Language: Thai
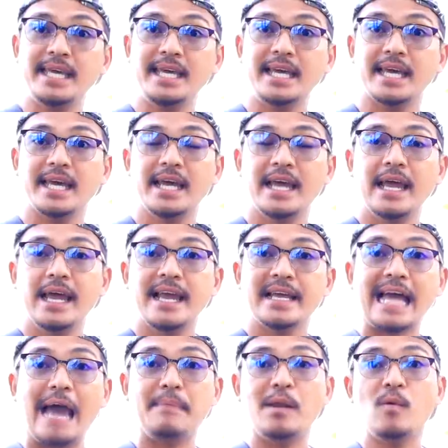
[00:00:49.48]
มที่
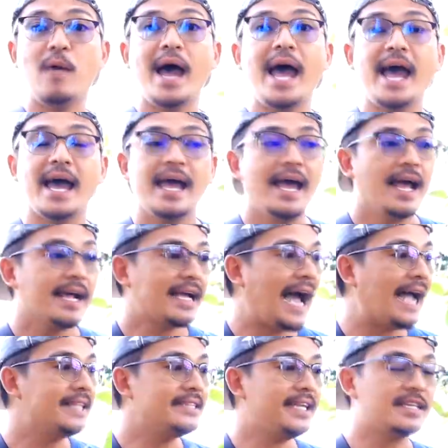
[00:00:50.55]
กลายเป็นว่า
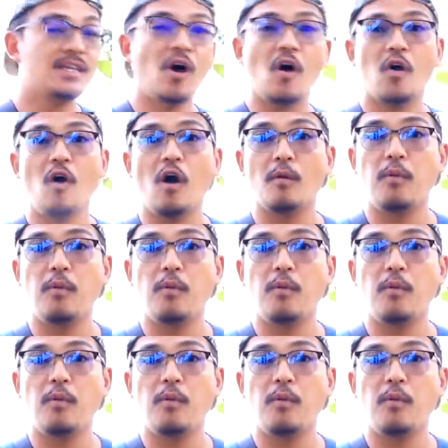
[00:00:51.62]
การติดดอกอ